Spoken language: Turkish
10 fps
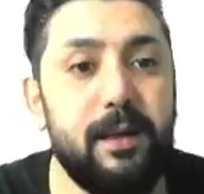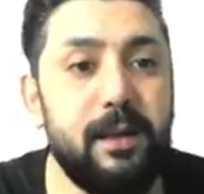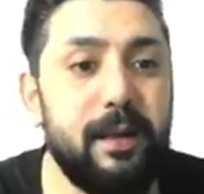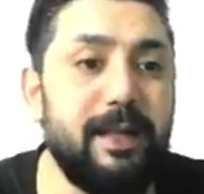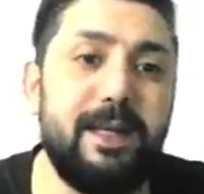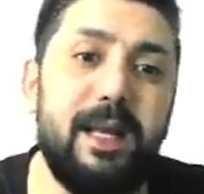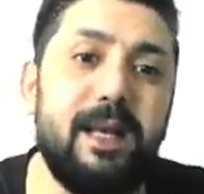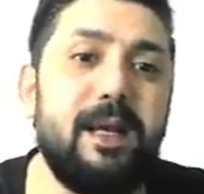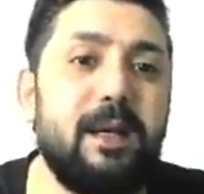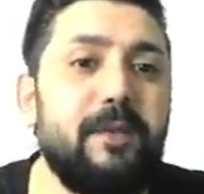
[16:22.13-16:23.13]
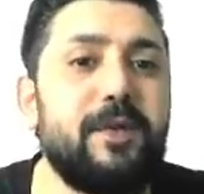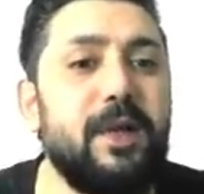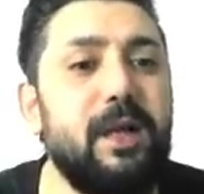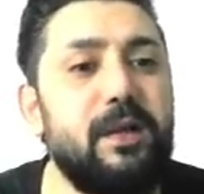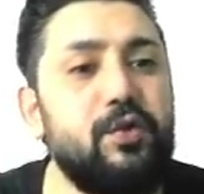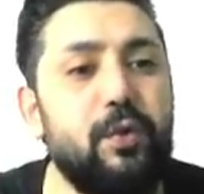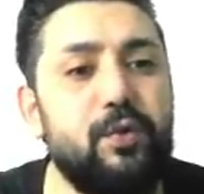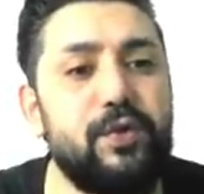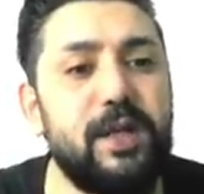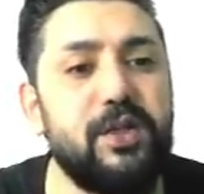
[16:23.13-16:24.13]
Yani ilerleyen haftalarda
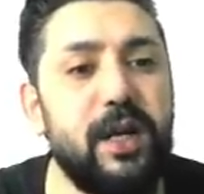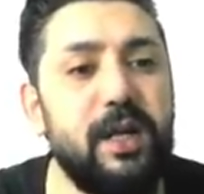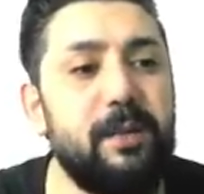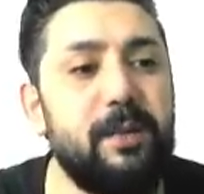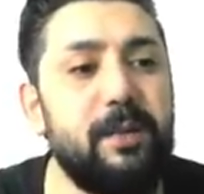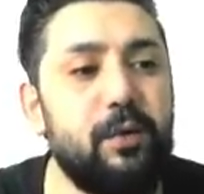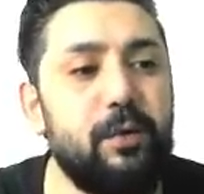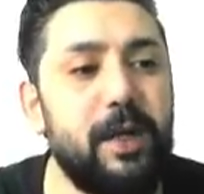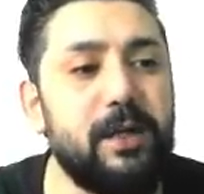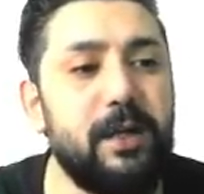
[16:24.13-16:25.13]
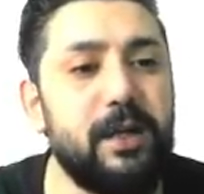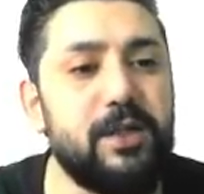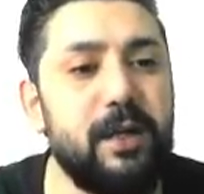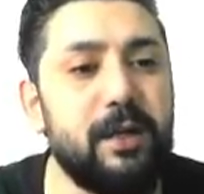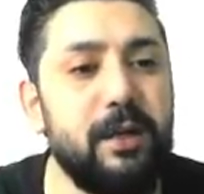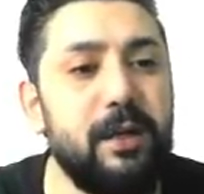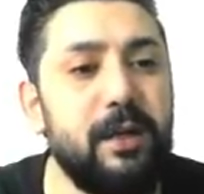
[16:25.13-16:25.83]
çok güzel şeyler bekliyorum arkadaşlar.